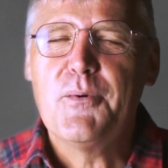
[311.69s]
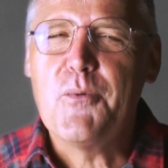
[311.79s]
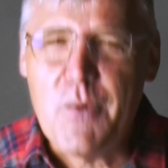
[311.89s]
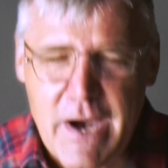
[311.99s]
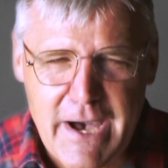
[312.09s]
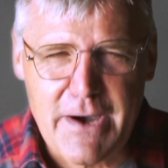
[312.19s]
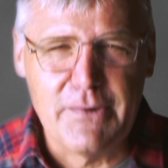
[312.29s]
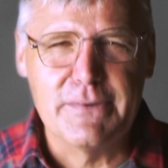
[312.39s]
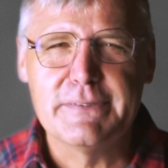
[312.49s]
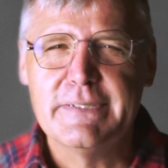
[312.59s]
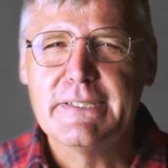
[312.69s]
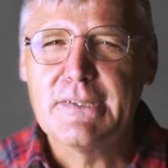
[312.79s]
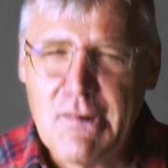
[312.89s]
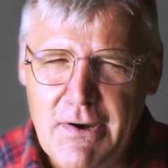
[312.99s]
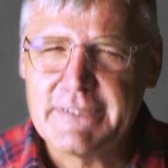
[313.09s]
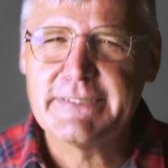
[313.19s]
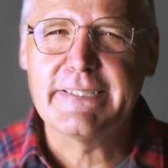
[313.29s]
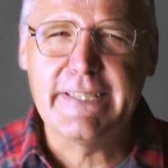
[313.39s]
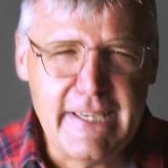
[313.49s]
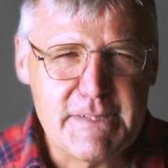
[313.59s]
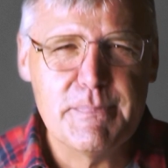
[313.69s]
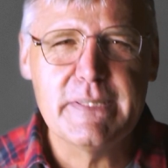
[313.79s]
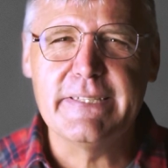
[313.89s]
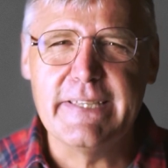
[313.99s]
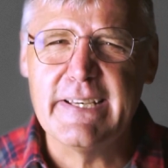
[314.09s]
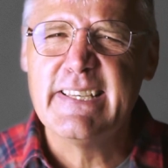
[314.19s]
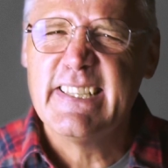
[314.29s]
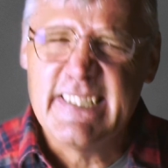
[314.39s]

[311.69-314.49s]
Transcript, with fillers: Wow, Gott geht mit dir